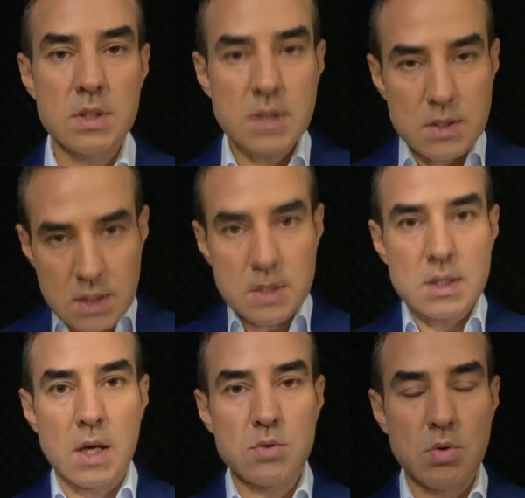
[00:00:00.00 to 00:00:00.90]
İnsan
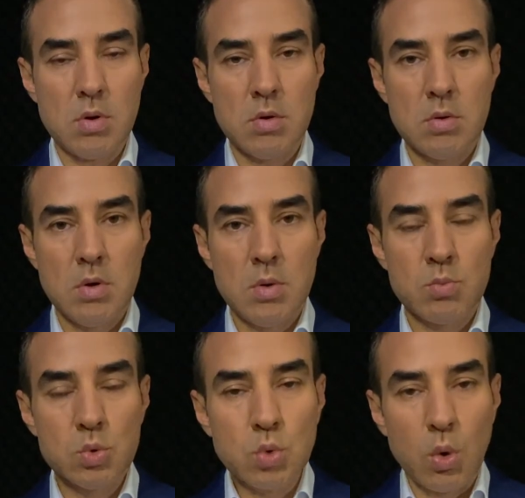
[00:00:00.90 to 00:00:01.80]
sayısı artıyor.
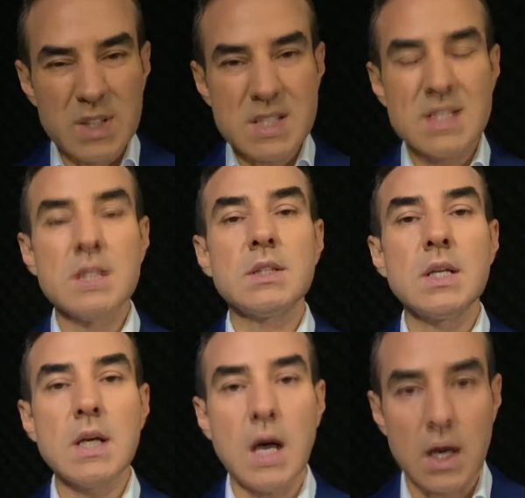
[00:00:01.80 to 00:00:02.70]
Bunun
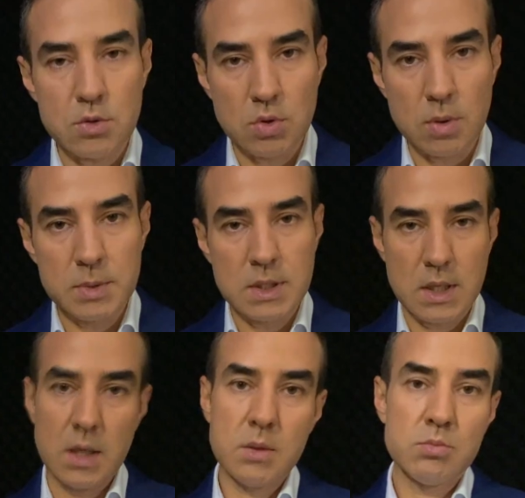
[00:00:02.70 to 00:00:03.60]
olasılıkları artıyor bir
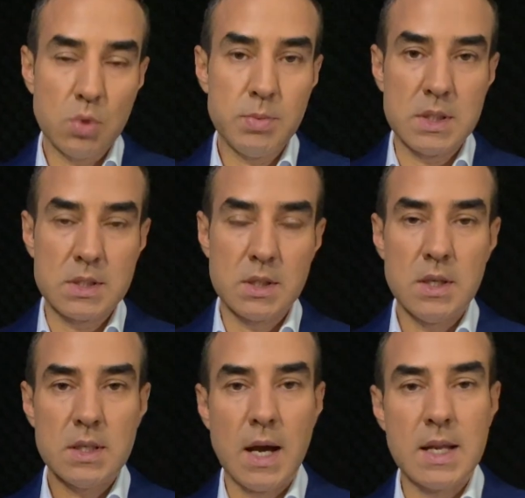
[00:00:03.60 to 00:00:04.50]
kere. Bu bir.
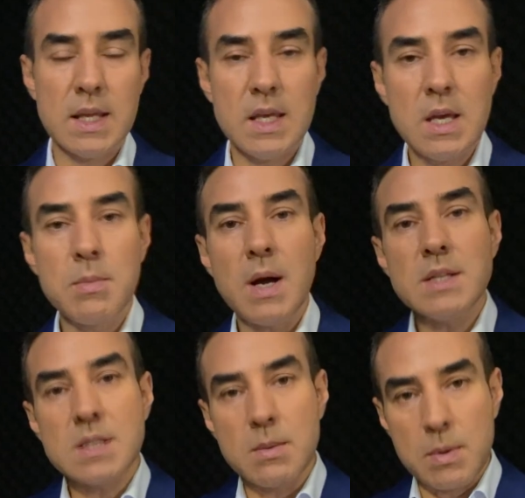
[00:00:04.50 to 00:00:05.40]
Yani ihmal
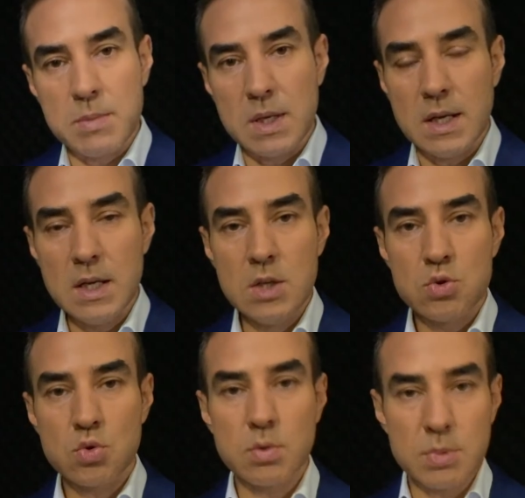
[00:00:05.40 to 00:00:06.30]
sebebiyle
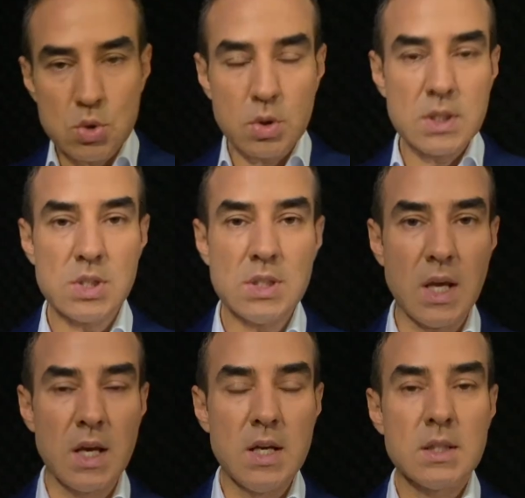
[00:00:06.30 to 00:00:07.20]
çünkü birçok kişi
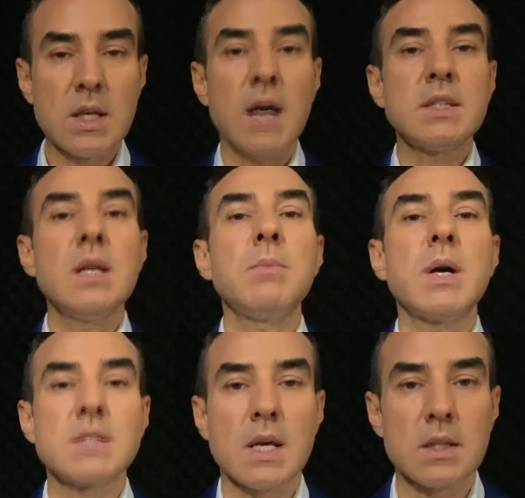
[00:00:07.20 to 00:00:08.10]
de tatil
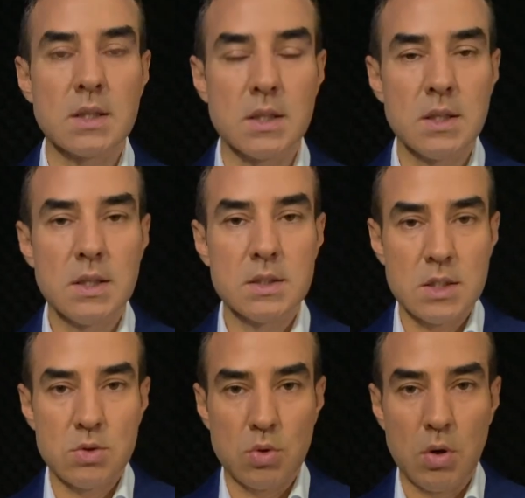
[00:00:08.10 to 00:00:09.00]
maksatlı
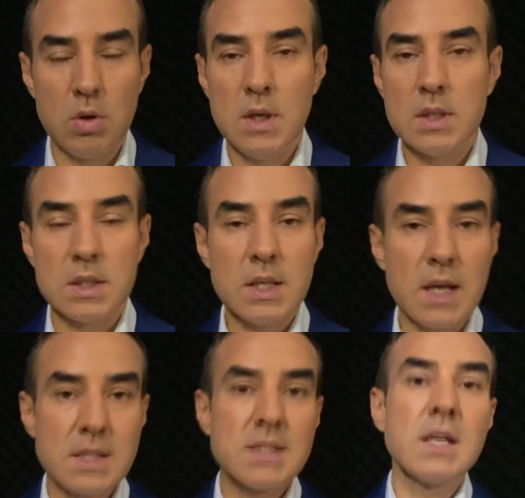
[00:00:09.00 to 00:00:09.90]
gidiyor ya da
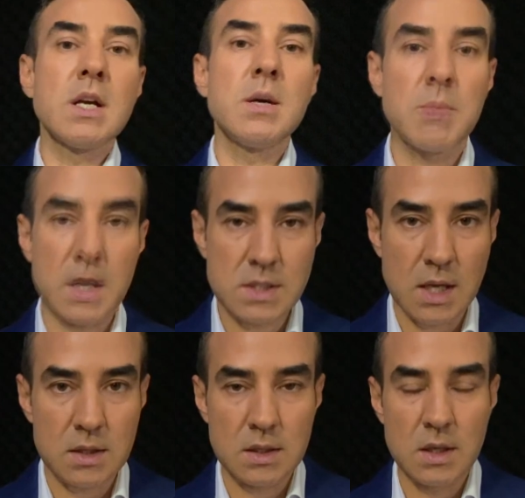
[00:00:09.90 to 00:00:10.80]
yazlık
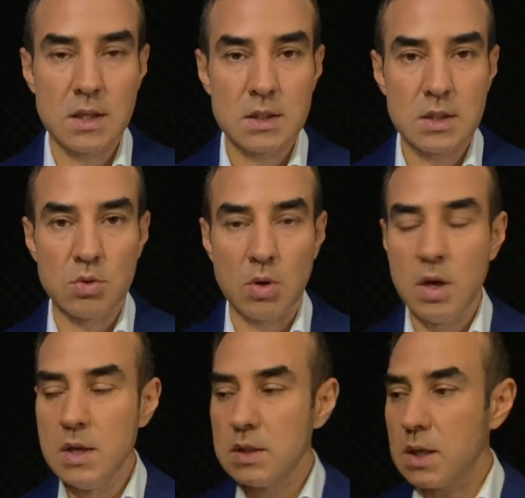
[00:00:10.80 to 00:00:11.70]
maksatlı gidiyor.
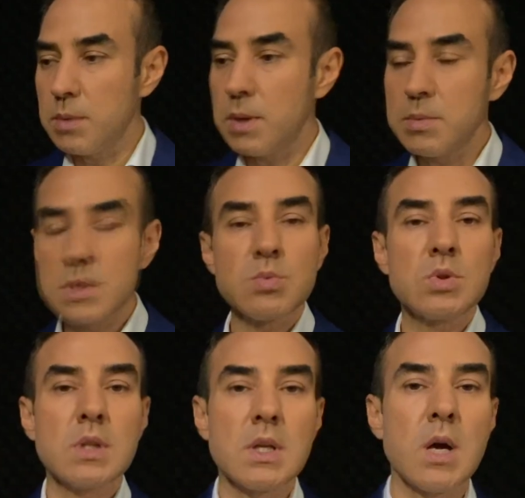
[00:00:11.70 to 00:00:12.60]
Tabii biz
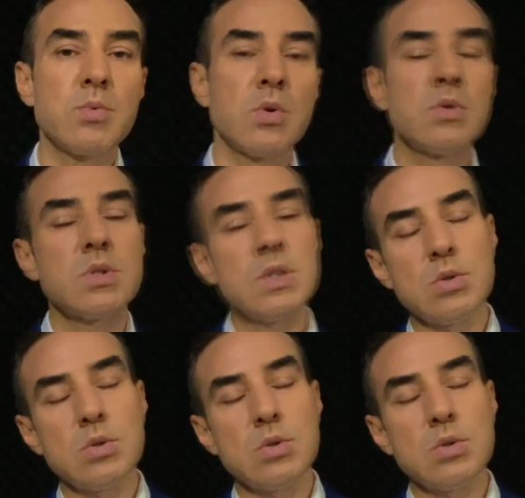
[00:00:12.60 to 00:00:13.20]
burada ne yapıyoruz?